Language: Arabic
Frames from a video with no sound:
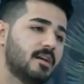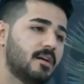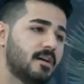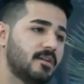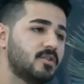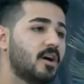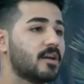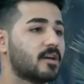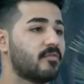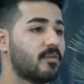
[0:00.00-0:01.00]
آه،
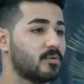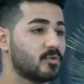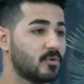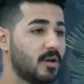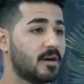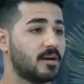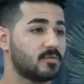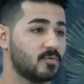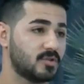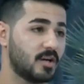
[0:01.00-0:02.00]
يشارك في بطولات
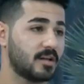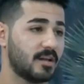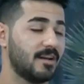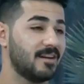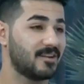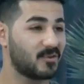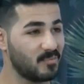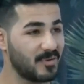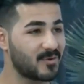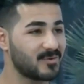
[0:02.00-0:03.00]
ويشارك كل
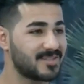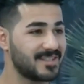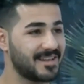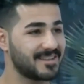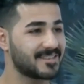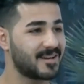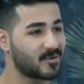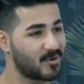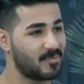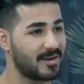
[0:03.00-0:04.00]
ما يكون سني اصغر
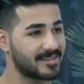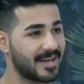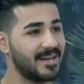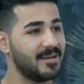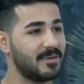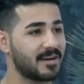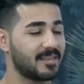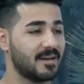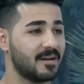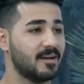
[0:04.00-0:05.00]
وكل ما اتعلم
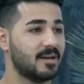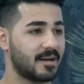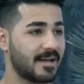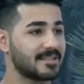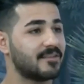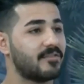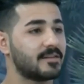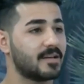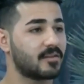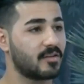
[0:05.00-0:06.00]
اكثر راح
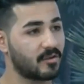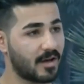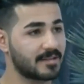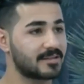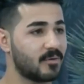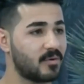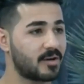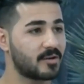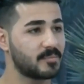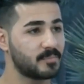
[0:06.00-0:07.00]
استفاد اكثر وراح اتطور نعم